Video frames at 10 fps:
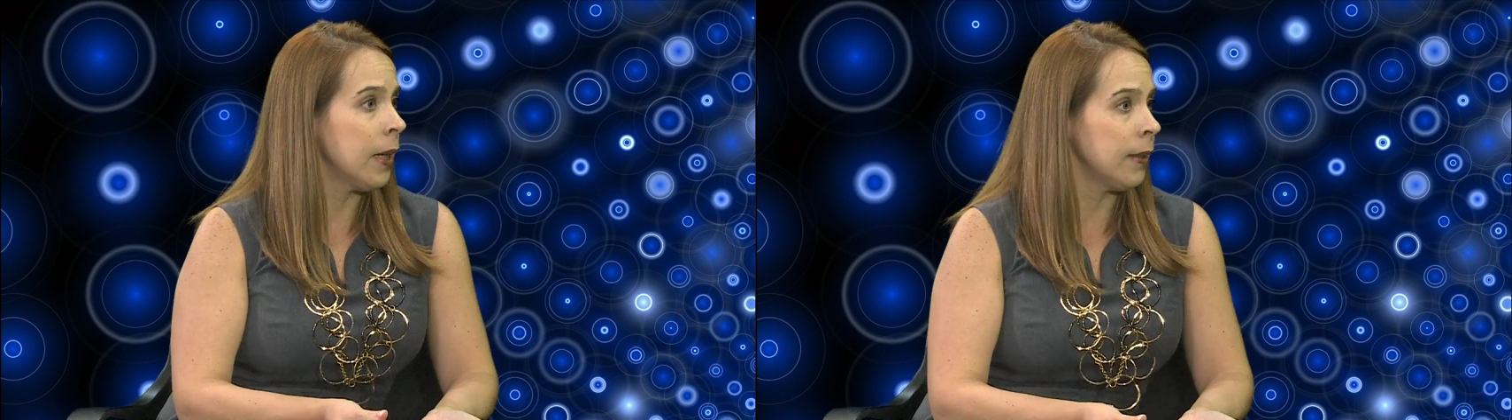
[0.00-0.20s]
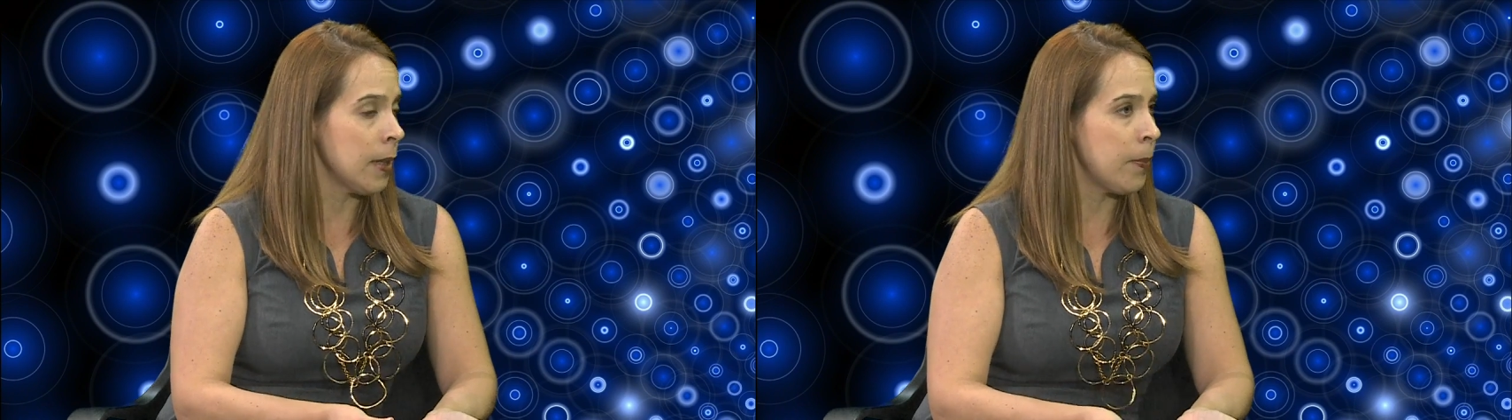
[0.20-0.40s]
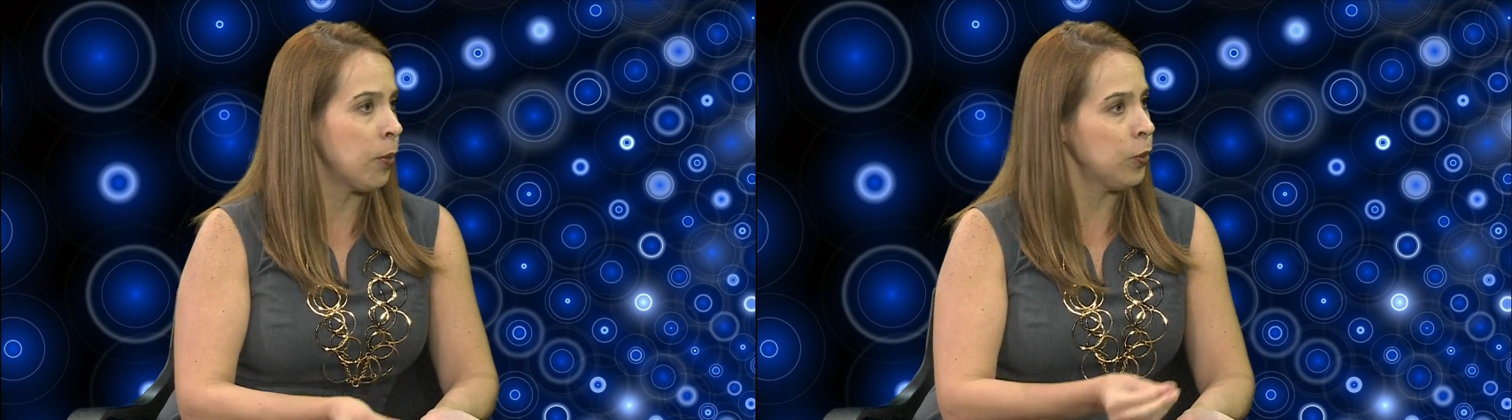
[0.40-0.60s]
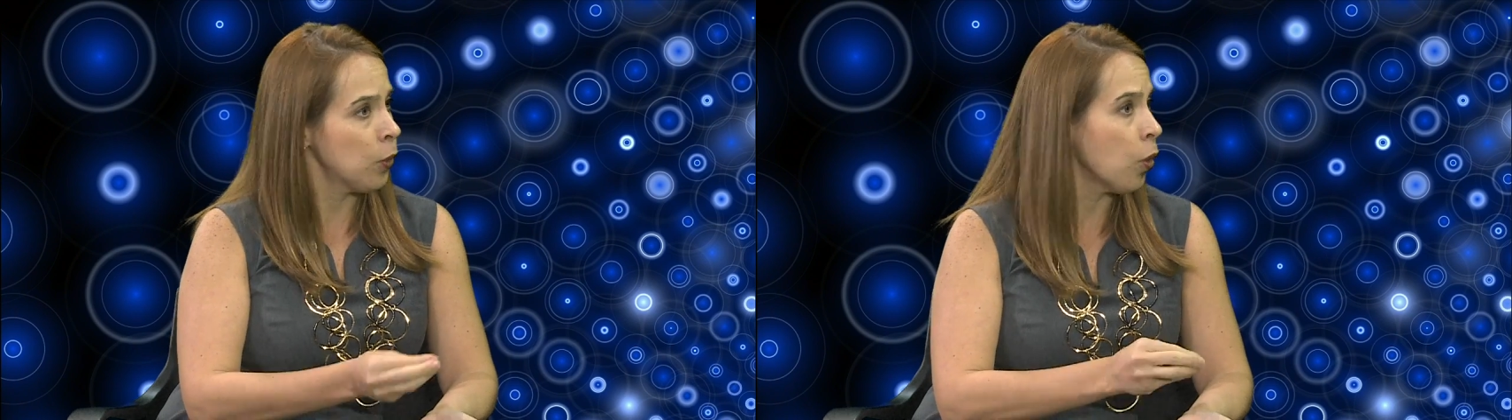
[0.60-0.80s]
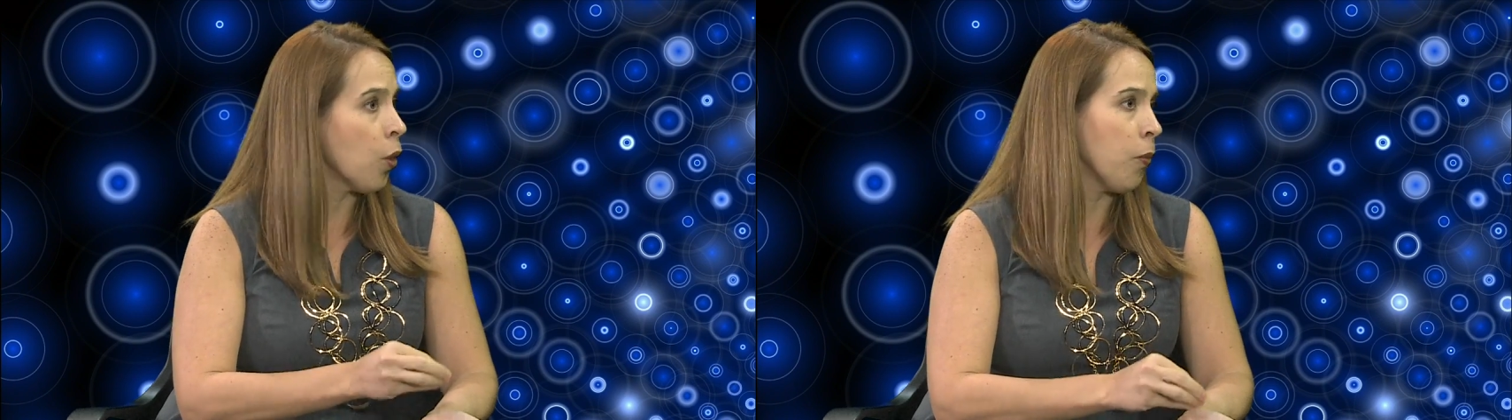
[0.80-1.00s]

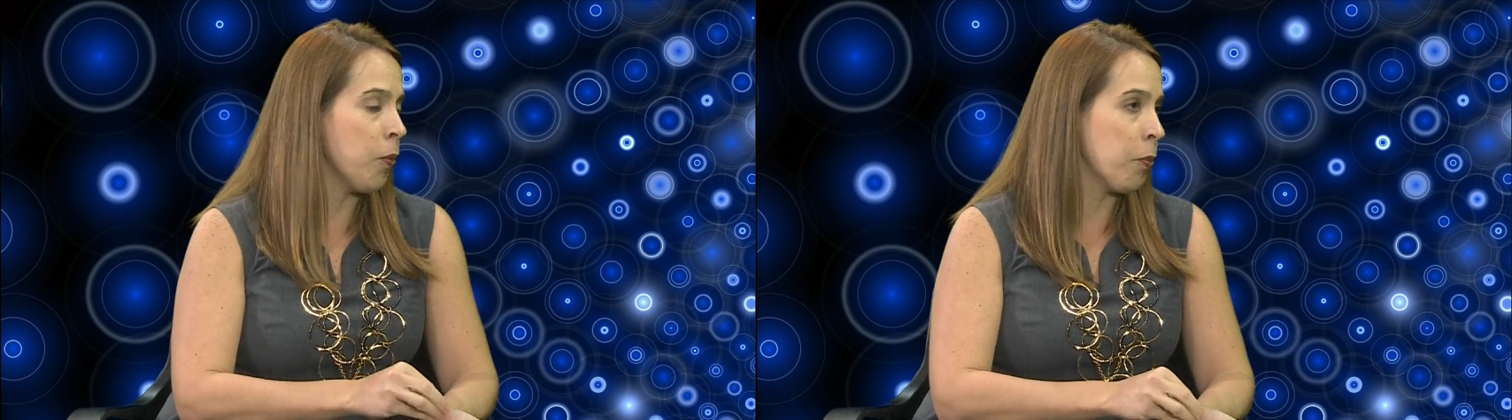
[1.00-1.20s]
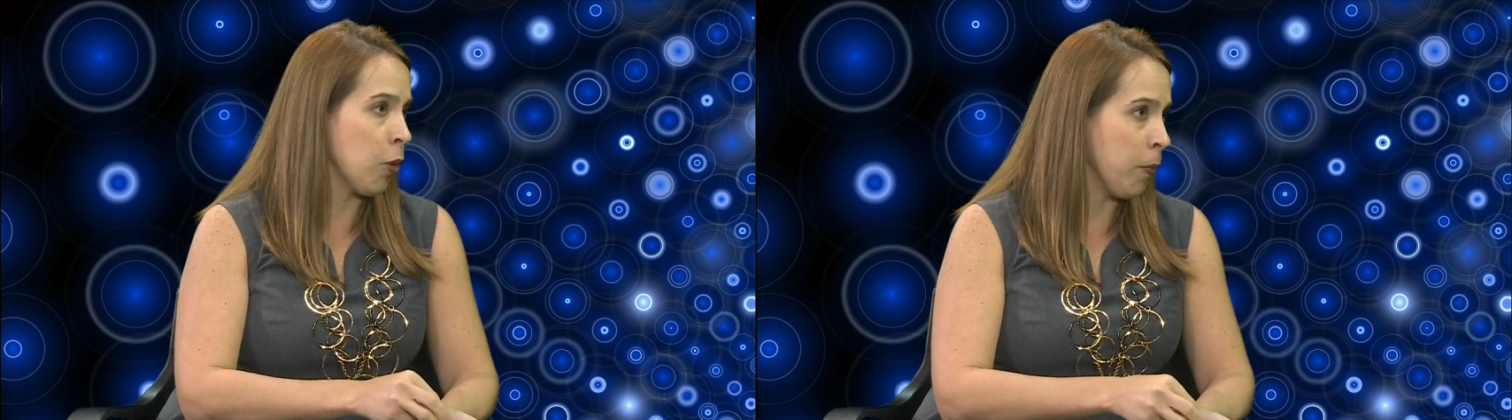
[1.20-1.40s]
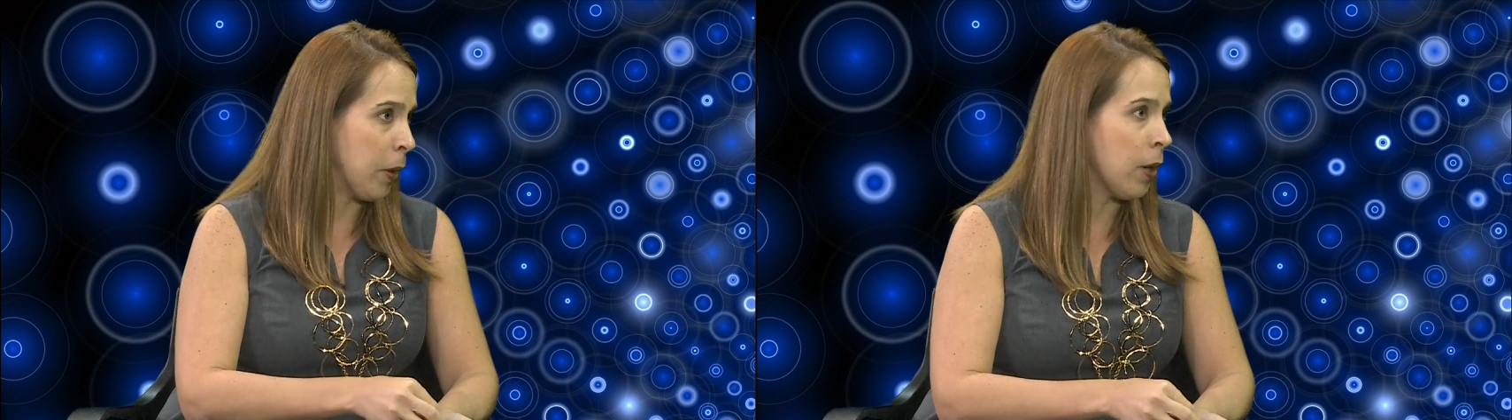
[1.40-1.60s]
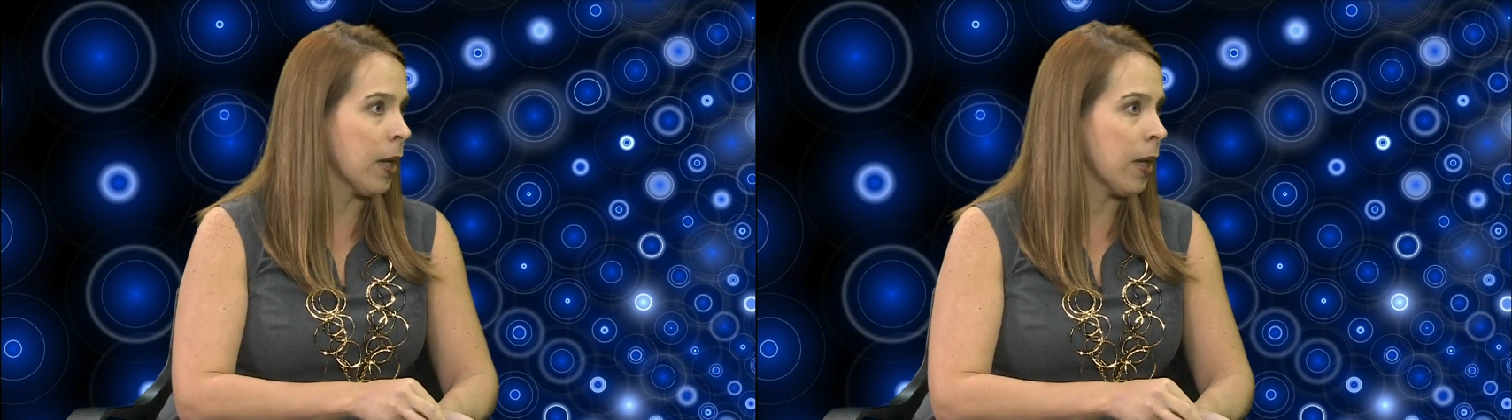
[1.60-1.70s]
terapéuticos como por lo menos la